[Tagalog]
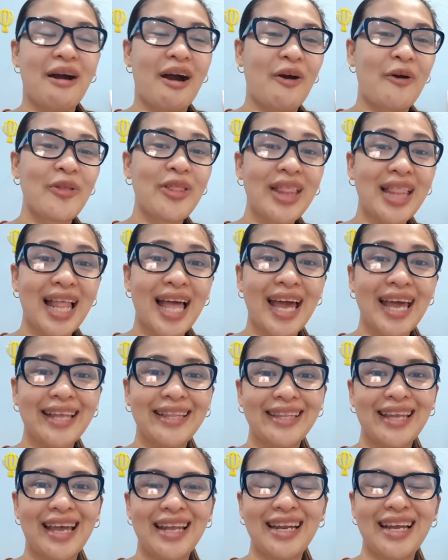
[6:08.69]
online
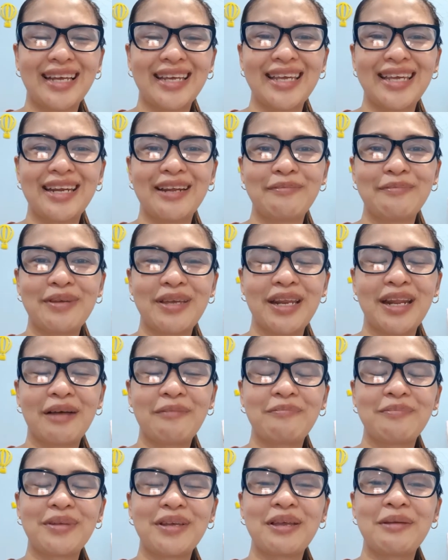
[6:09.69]
dahil ang hirap-hirap